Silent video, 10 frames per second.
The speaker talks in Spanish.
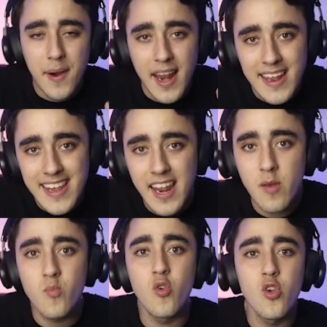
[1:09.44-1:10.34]
generar
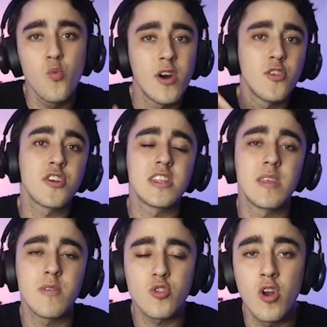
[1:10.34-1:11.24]
muy buenos
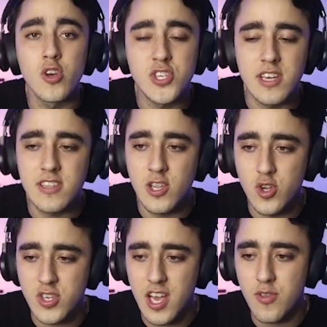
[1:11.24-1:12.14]
rendimientos los siguientes dos
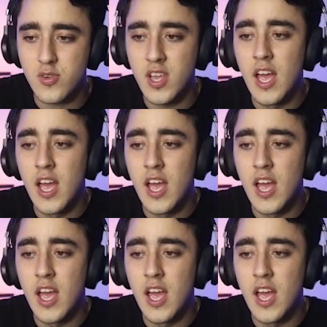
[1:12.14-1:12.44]
años.